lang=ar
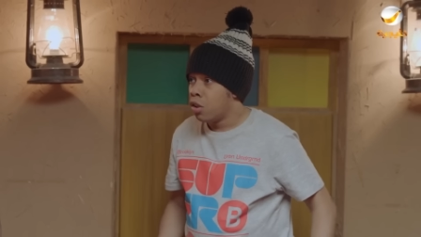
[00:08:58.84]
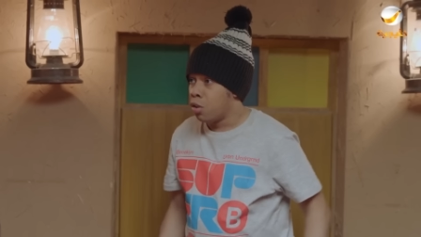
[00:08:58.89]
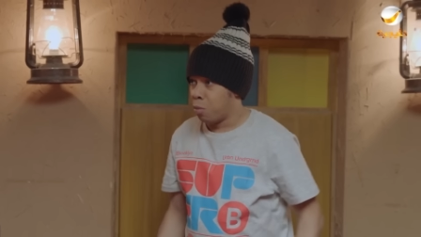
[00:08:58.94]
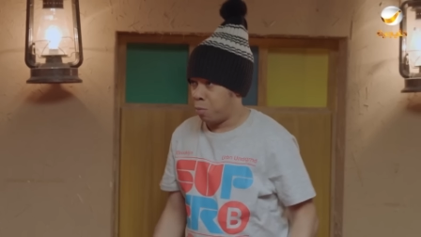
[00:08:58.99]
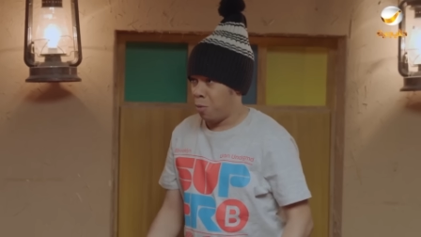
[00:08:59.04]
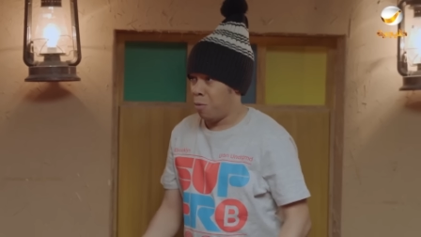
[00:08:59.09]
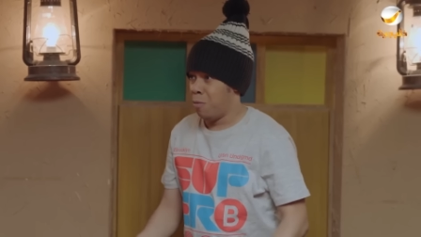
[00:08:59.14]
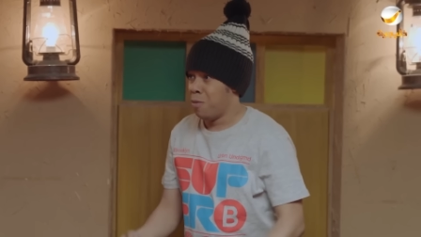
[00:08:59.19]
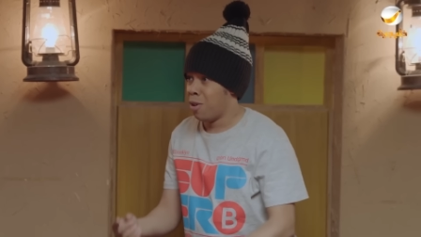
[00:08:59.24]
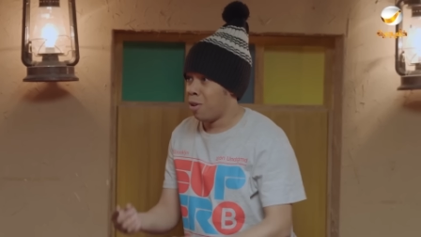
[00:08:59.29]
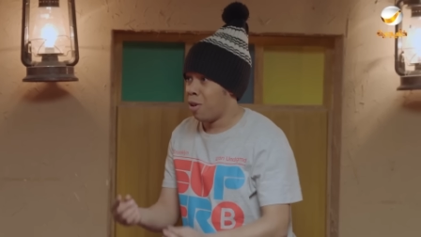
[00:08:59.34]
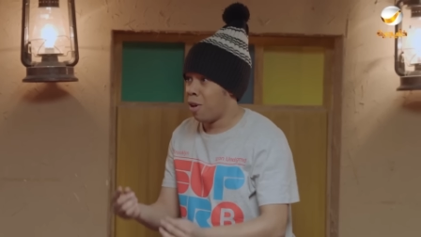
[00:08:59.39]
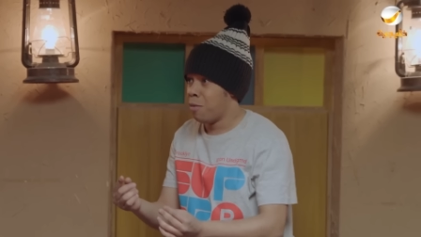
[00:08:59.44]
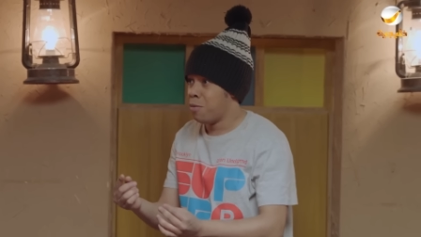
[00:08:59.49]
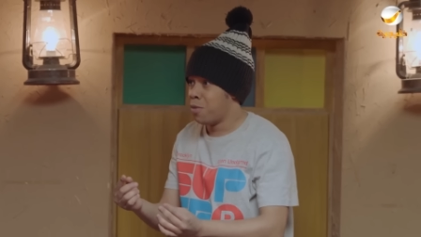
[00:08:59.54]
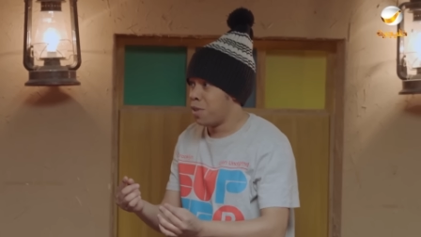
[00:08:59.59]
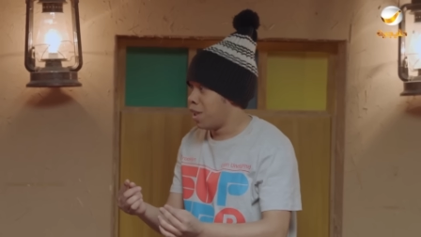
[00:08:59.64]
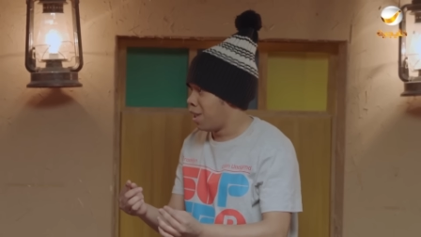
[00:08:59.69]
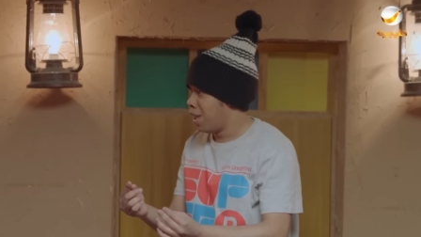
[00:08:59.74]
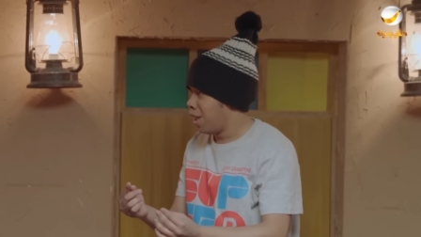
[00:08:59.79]

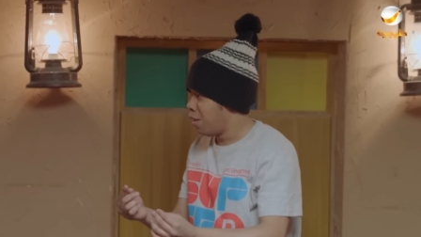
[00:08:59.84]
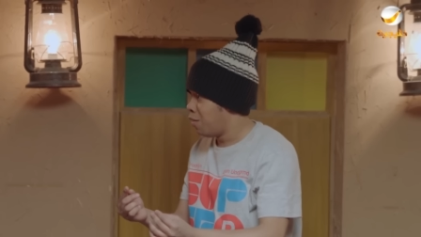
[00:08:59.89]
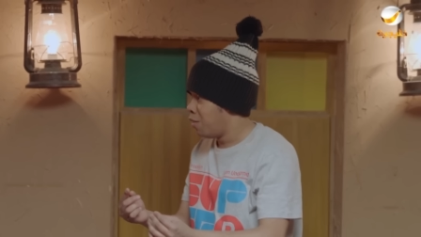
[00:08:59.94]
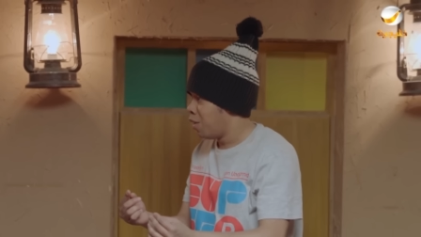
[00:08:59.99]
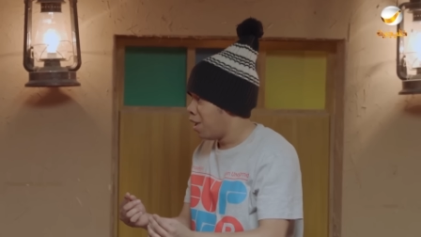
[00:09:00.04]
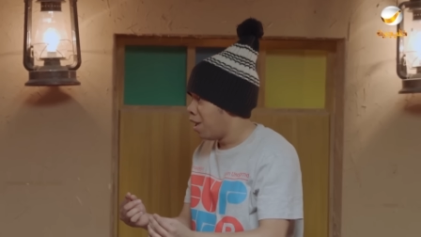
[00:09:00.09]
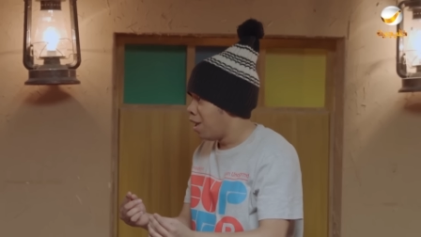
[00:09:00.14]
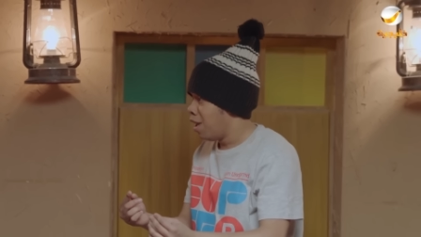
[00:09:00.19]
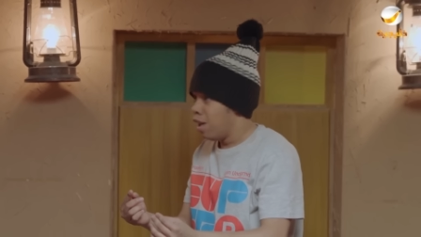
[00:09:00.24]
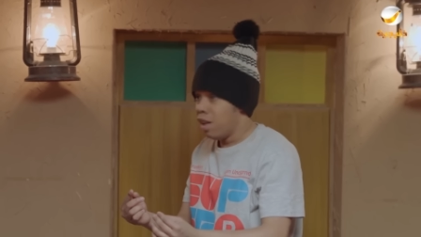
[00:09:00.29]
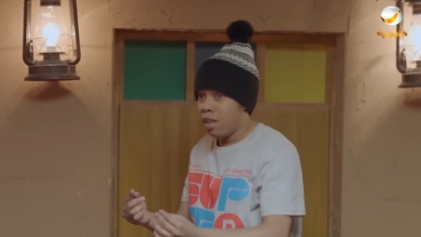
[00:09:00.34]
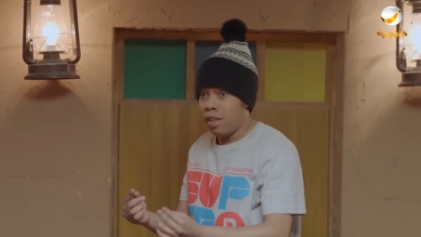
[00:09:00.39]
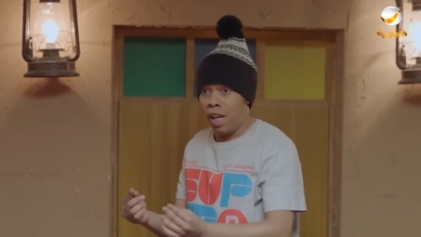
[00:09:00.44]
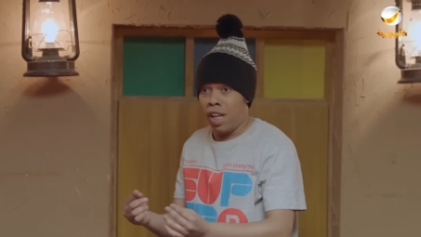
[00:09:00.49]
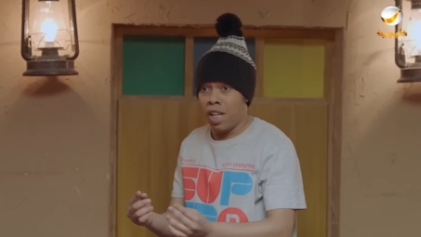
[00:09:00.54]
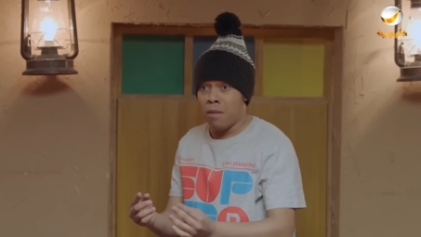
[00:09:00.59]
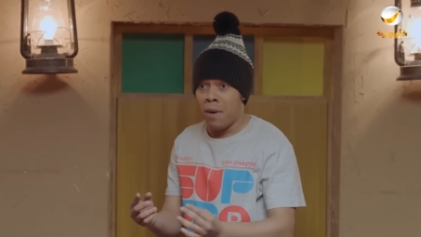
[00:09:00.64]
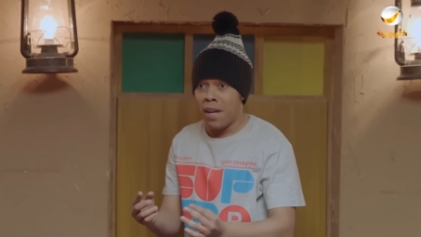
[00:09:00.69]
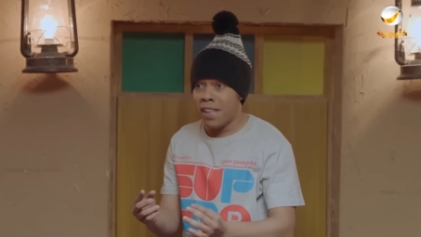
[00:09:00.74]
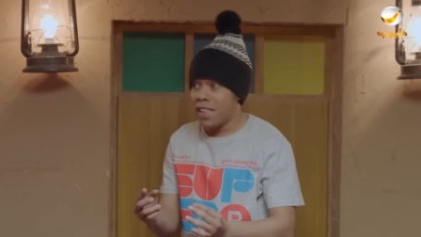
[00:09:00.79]
750 ألف
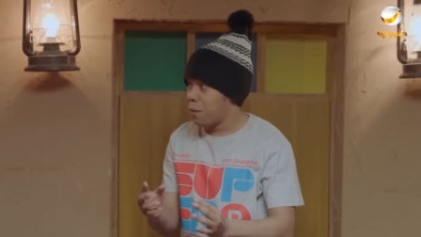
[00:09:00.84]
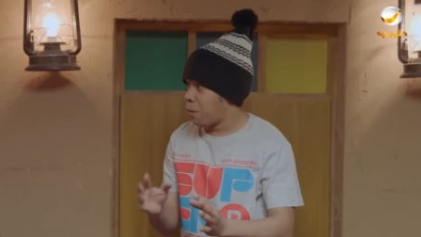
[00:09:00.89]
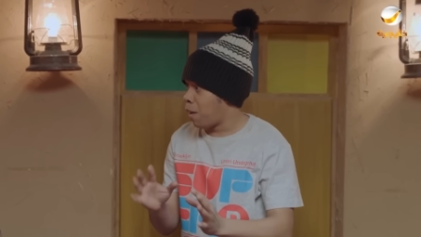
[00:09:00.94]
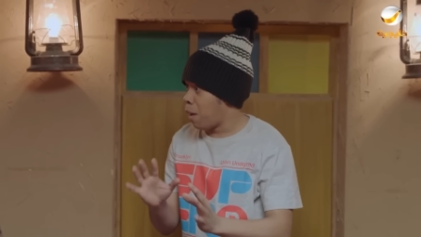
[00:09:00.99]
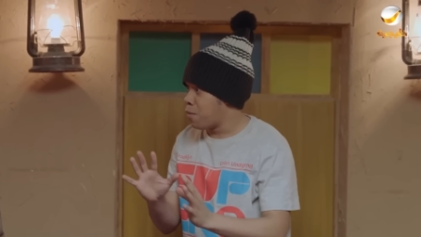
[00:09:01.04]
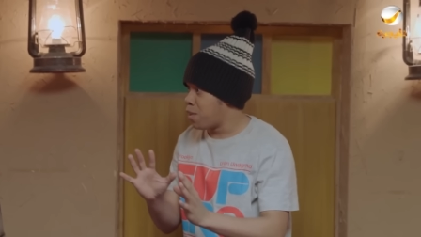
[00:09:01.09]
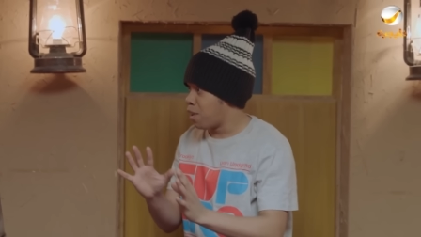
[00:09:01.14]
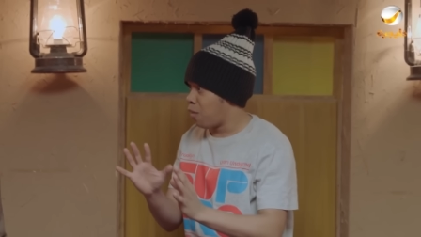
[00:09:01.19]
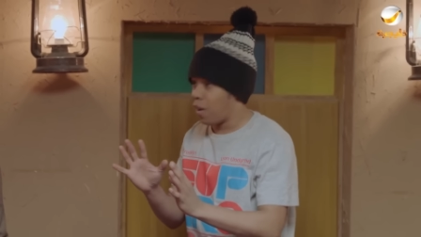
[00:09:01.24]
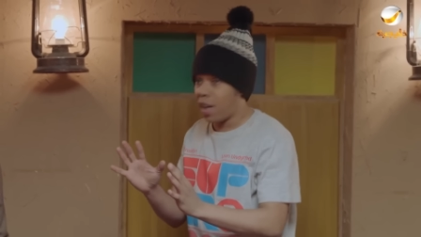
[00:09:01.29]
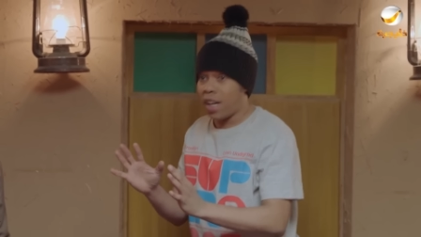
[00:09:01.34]
يعني ما نجيب خمسة